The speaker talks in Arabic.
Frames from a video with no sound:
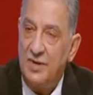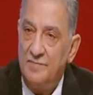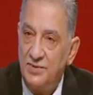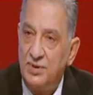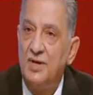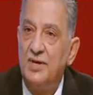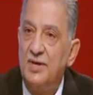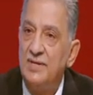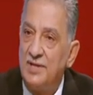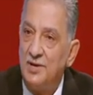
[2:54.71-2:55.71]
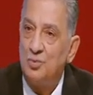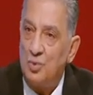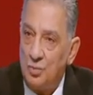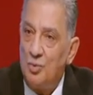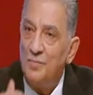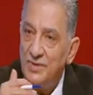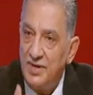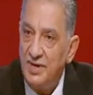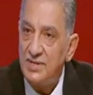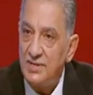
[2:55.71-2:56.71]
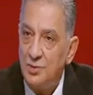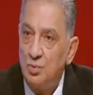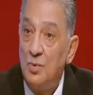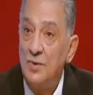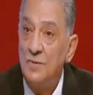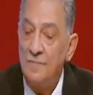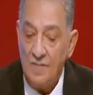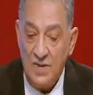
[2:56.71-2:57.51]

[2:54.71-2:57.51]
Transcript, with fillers: 200 جنيه زادوا 400 جنيه زادوا اه